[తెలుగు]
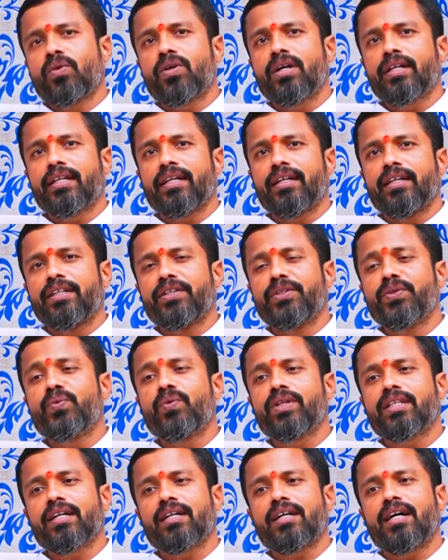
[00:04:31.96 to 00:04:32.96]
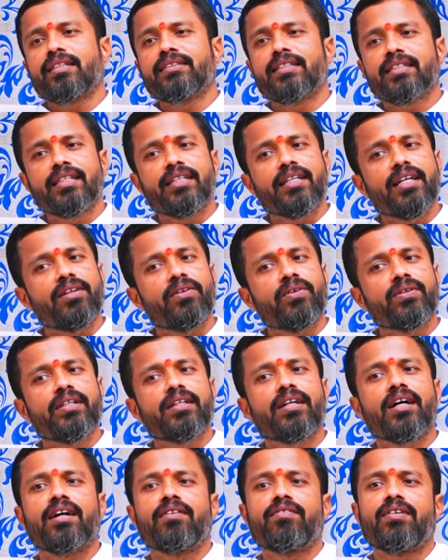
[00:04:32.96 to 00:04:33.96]
ఒకటే యువత రాజకీయాల్లోకి
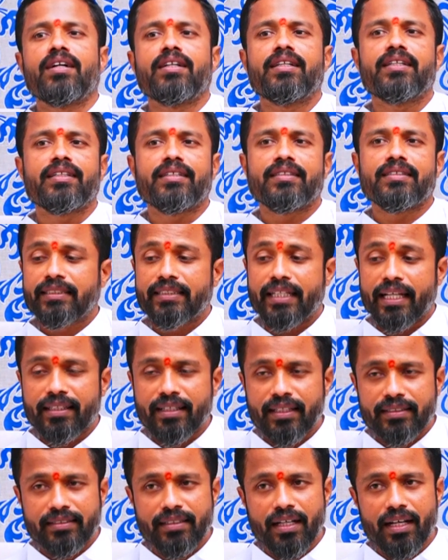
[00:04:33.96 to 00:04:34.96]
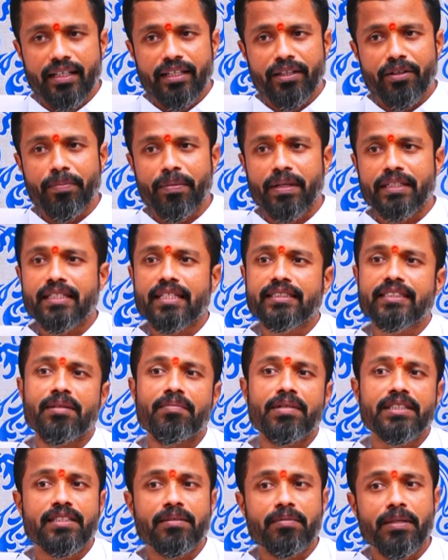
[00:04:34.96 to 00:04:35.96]
రావాలి క్షేత్రస్థాయిలో ప్రజా
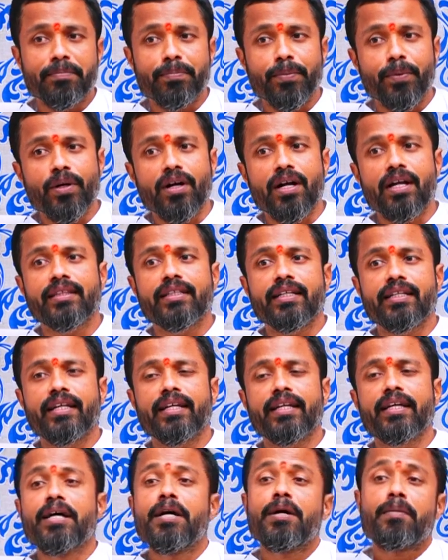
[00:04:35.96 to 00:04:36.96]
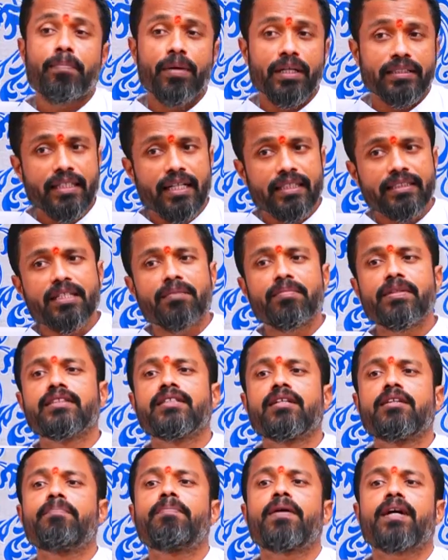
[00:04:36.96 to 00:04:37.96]
సమస్యపై పోరాడితేనే ప్రజా
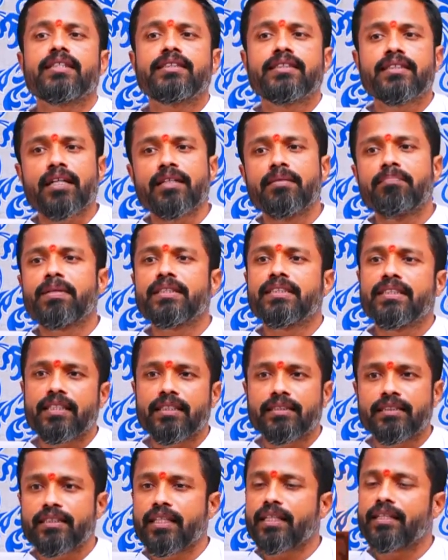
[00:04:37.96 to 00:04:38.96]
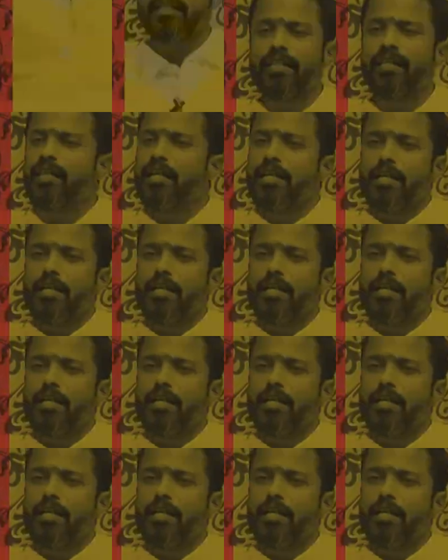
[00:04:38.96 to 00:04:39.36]
సమస్యలు పరిష్కరింపజేస్తాయి